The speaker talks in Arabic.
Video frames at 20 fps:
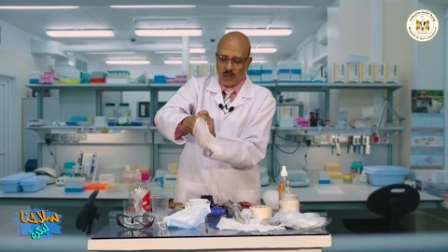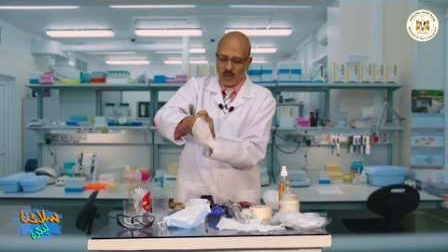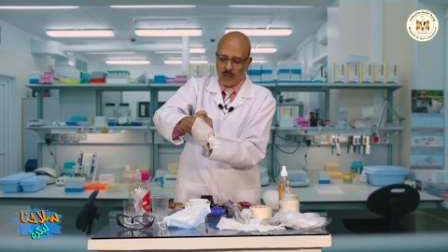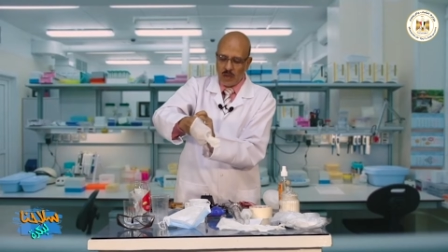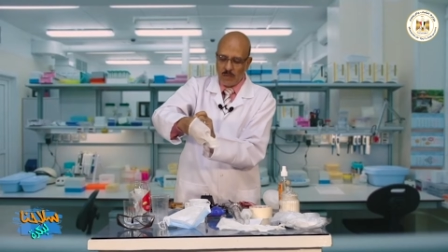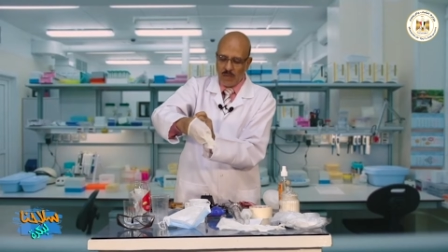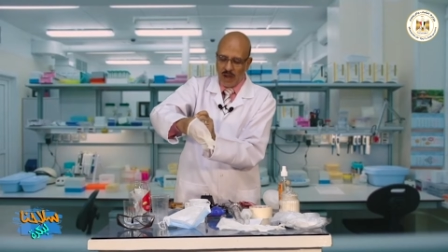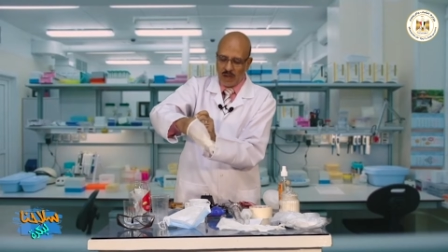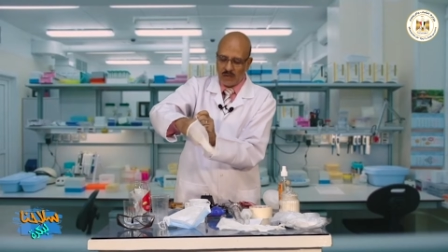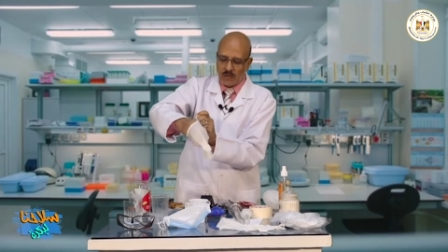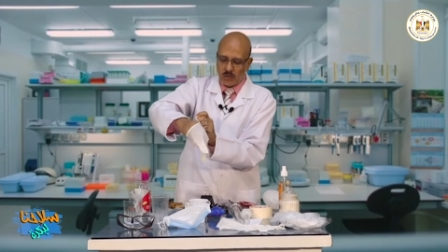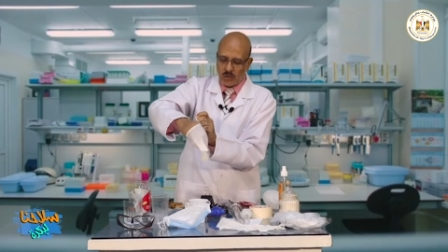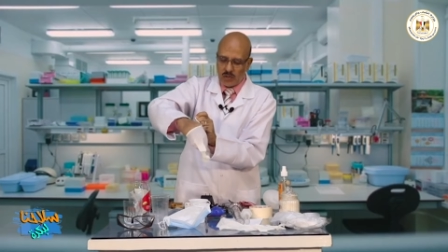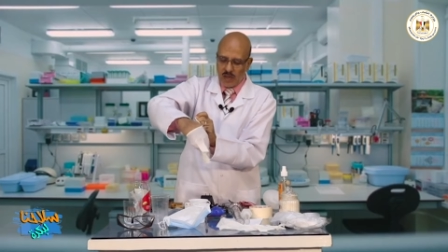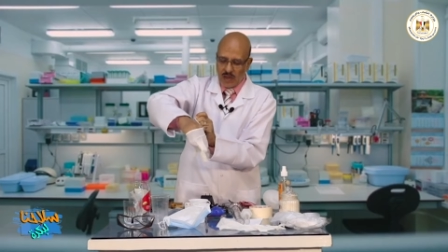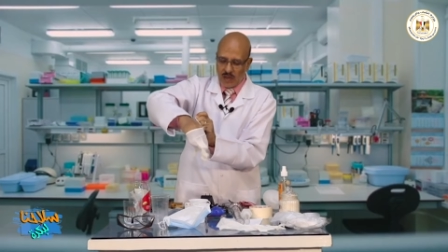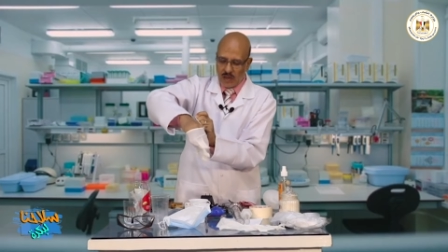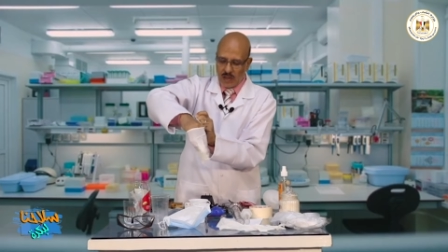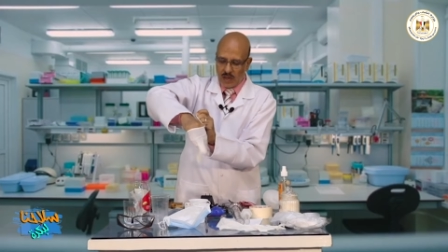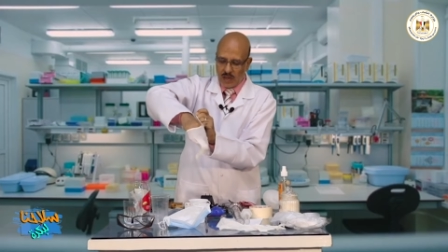يبقى
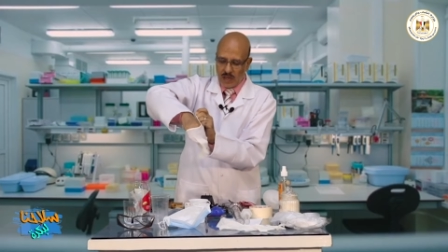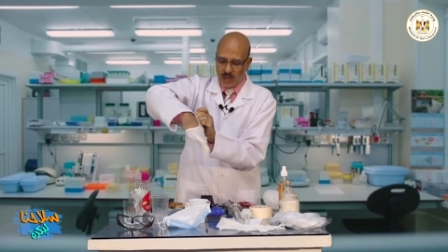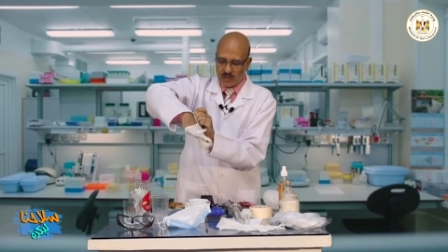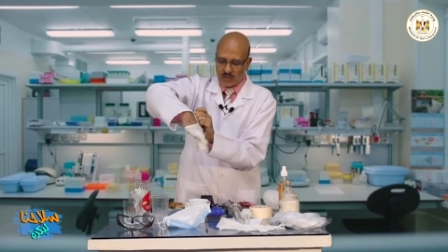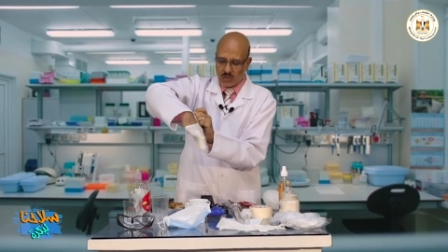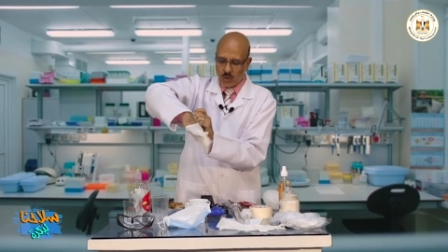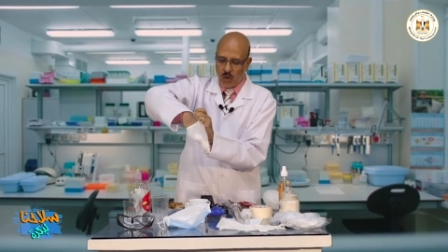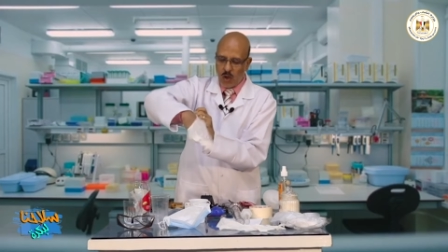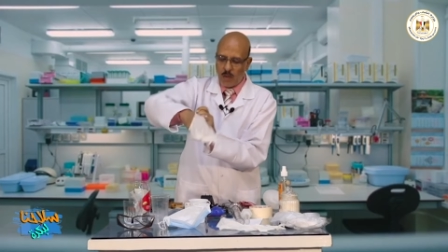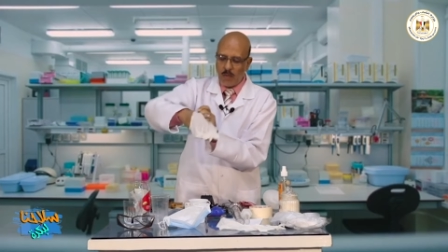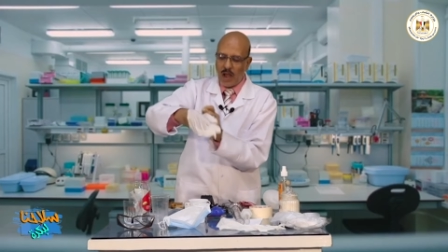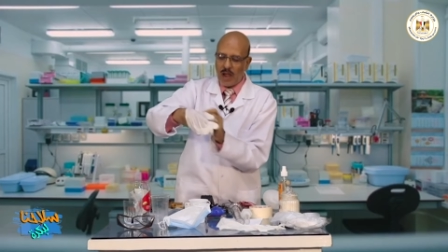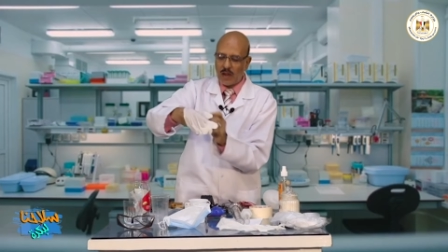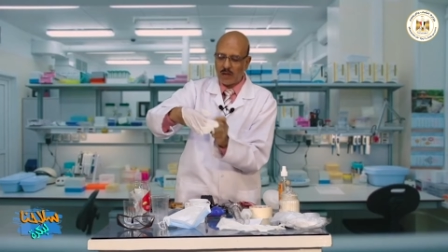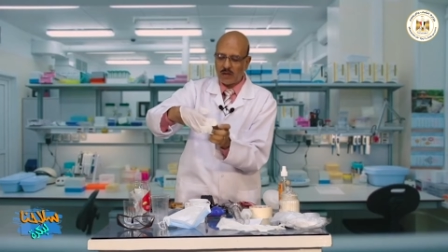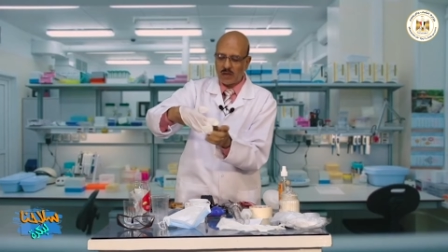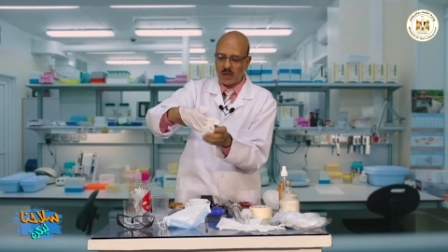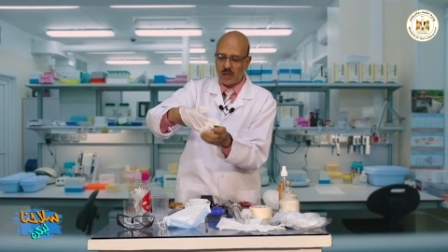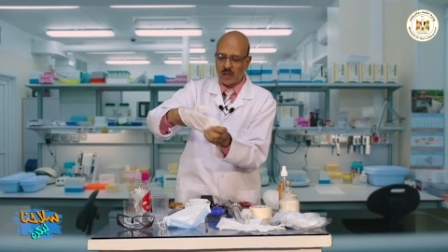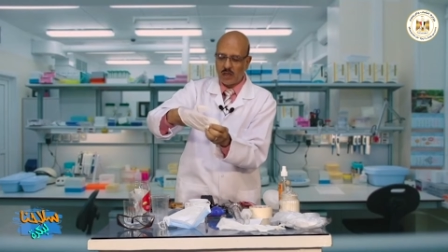تدخل
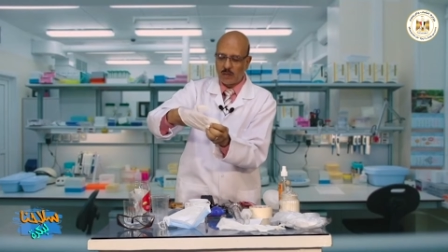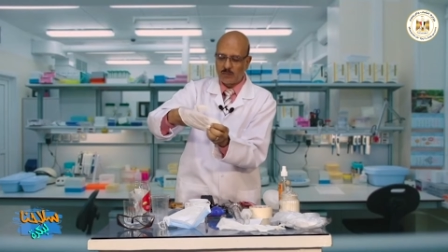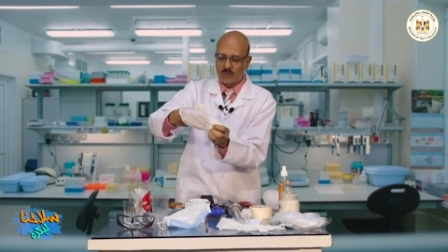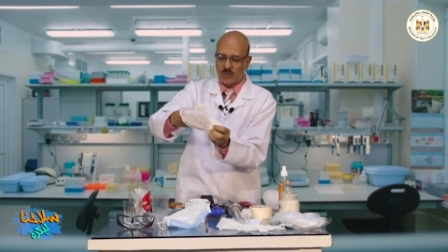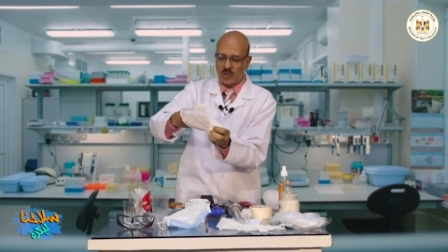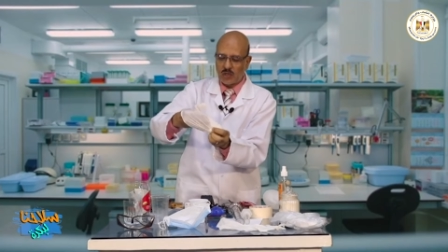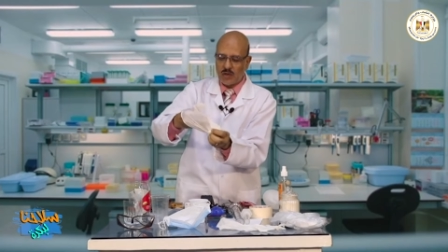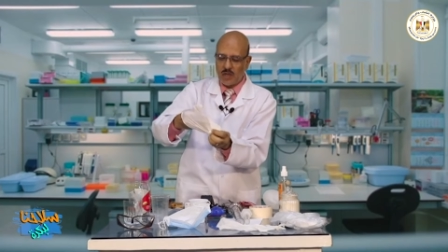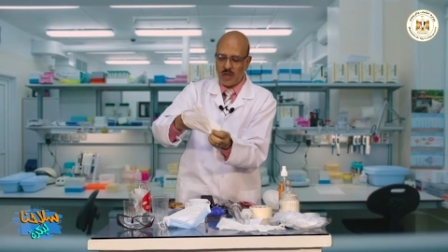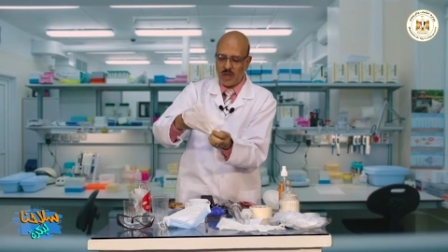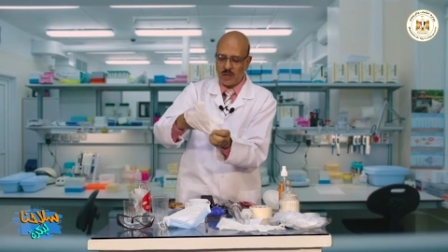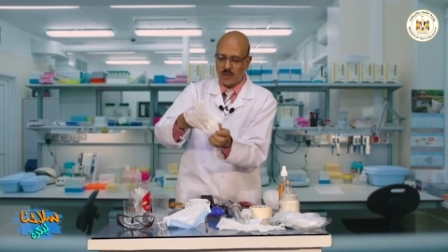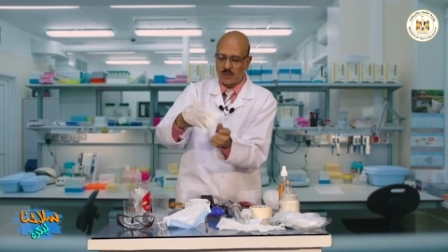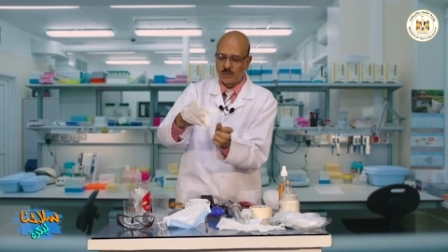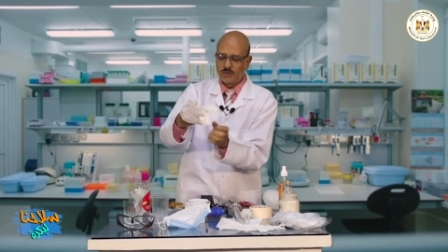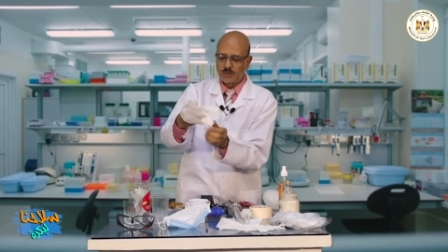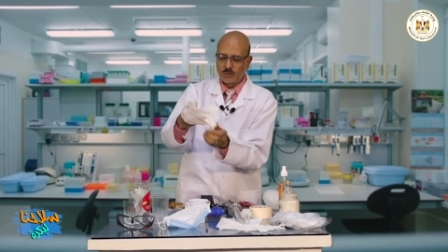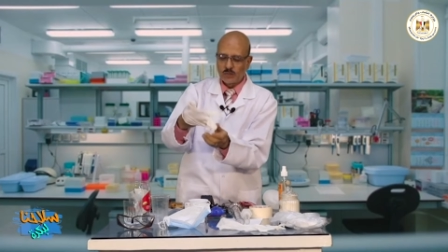صوابعك كده بطريقه